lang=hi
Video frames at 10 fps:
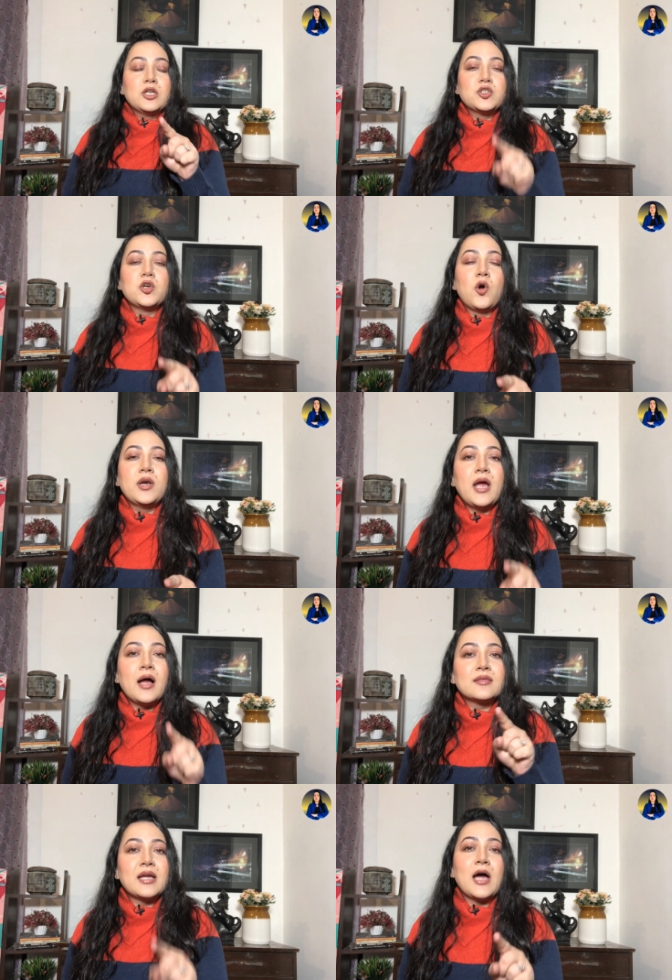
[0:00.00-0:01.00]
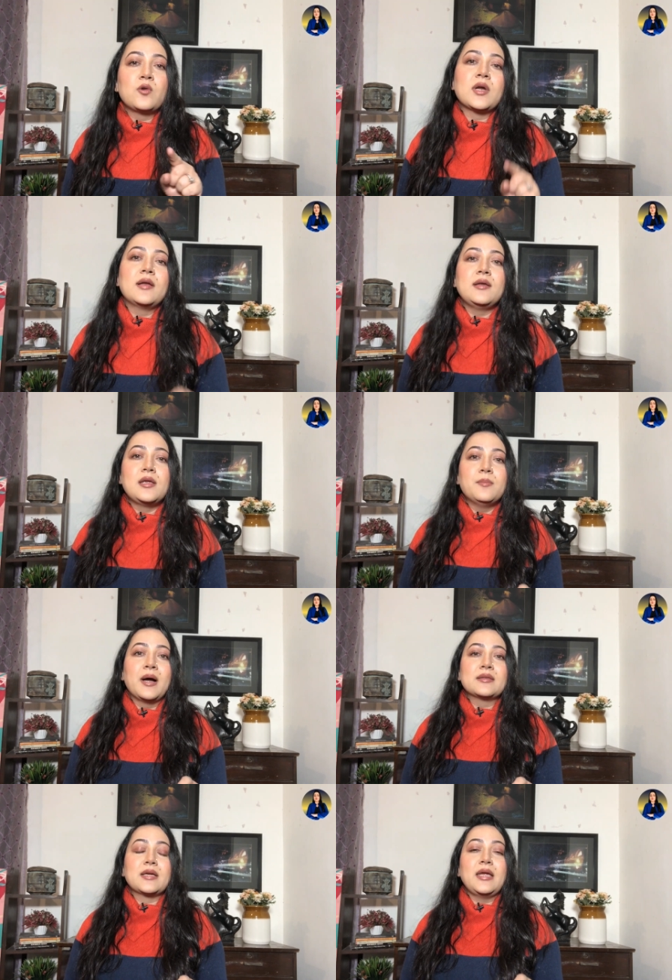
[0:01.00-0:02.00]
जिन्होंने हथियार उठाने की
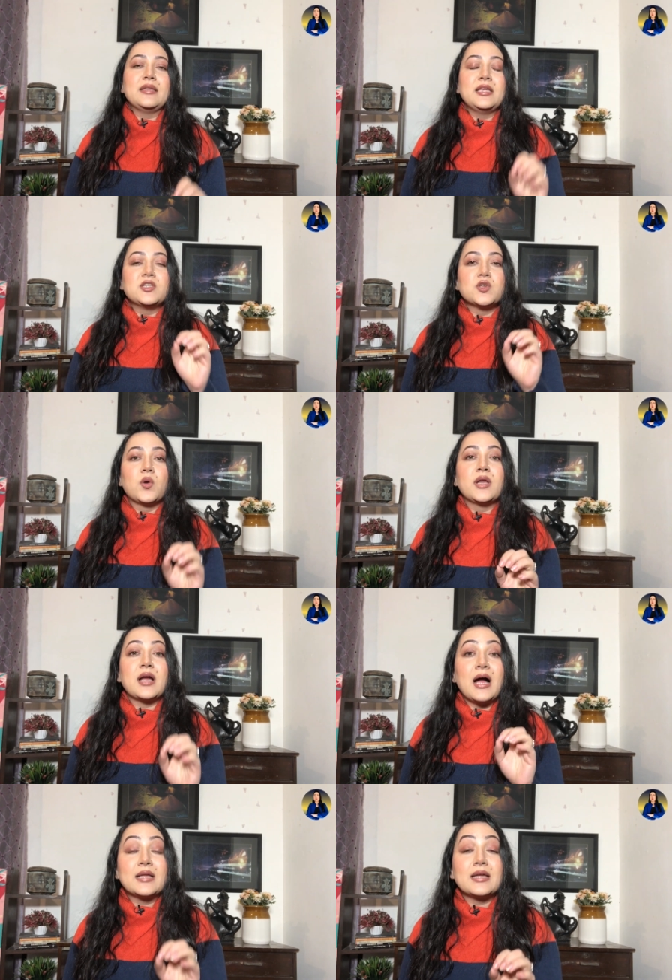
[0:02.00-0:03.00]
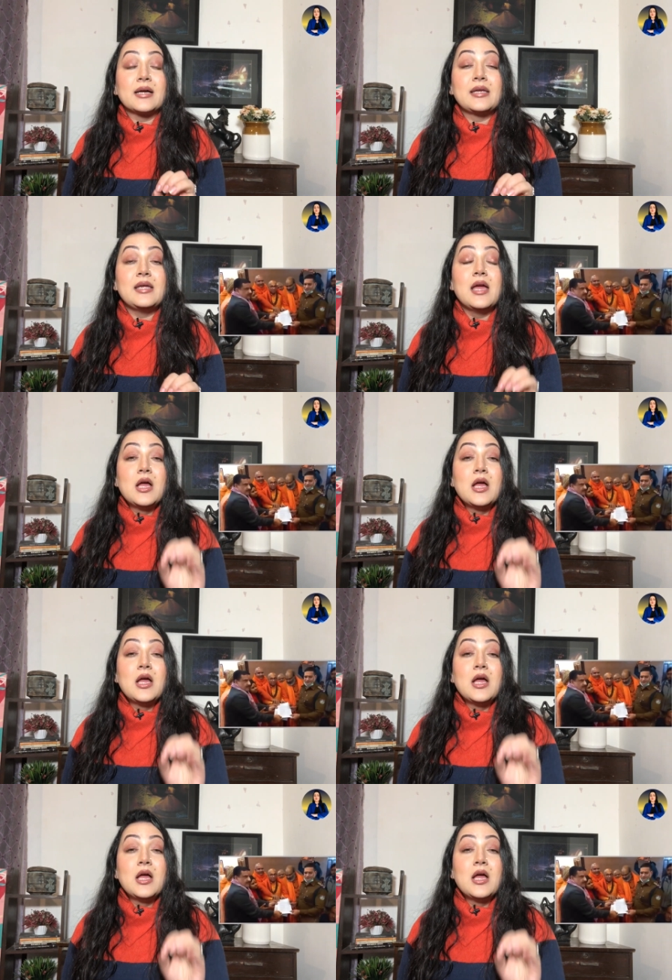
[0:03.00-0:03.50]
बात कही थी जिन्होंने कहा था कि